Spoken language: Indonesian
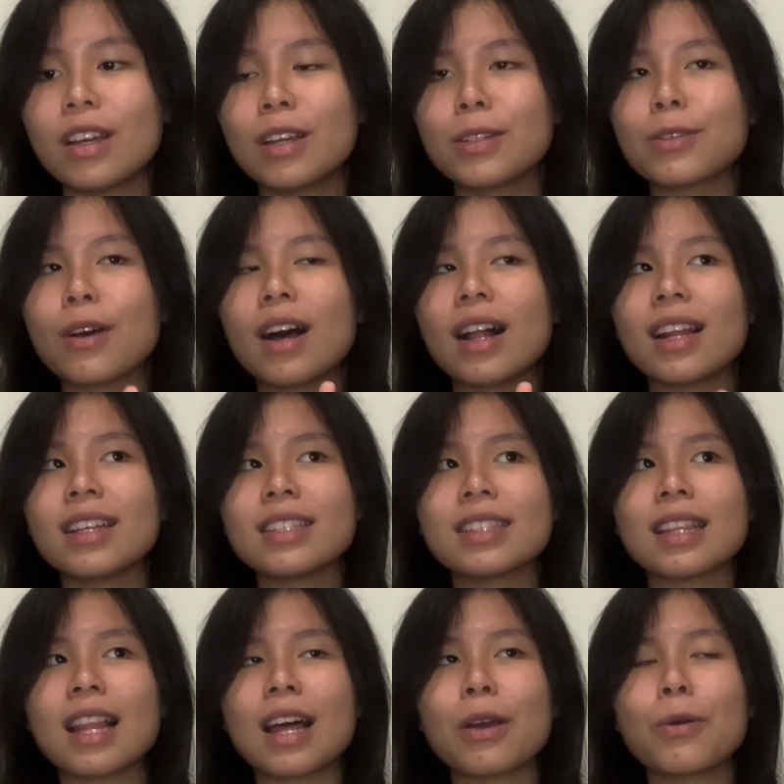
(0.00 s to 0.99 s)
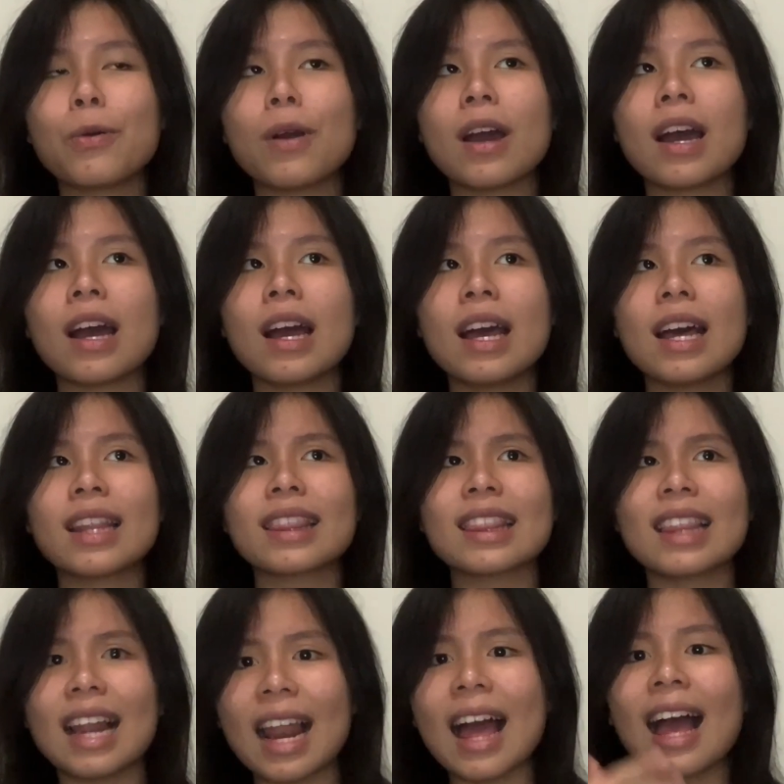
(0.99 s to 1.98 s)
Soalnya setelah gue
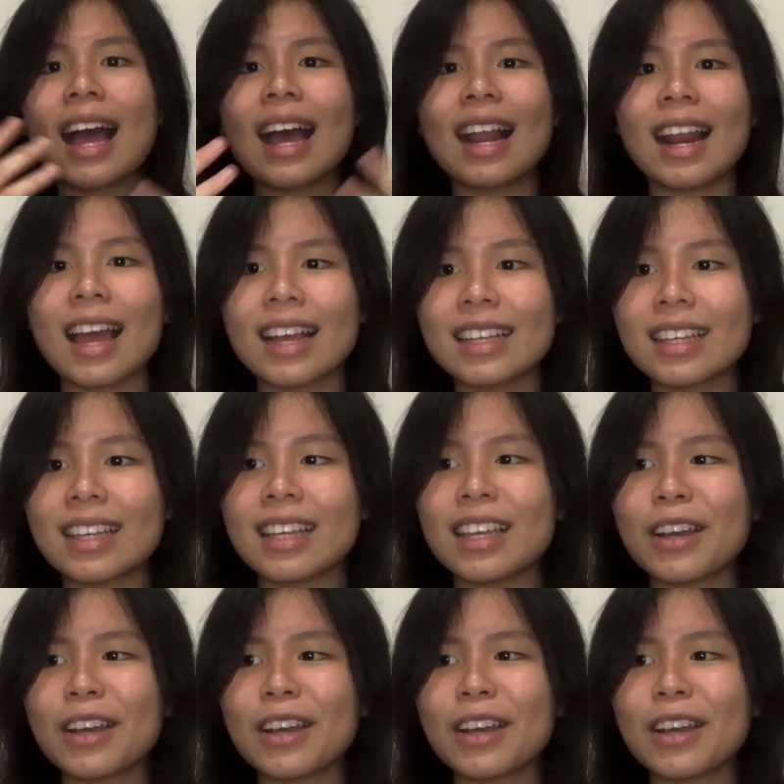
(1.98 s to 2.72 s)
telah ah lagi,